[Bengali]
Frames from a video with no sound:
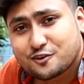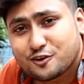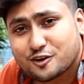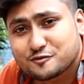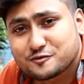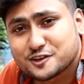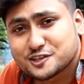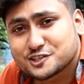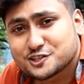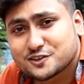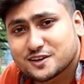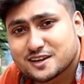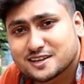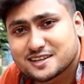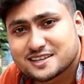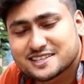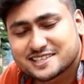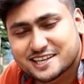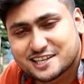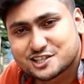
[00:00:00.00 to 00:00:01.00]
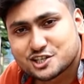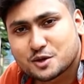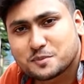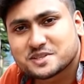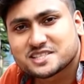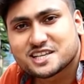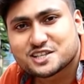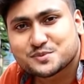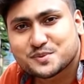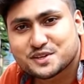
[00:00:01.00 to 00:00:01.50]
কনভেনশনাল
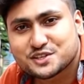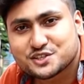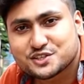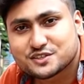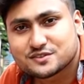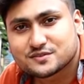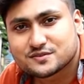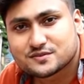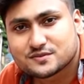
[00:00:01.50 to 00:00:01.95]
টেলিস্কোপিক সাসপেনশন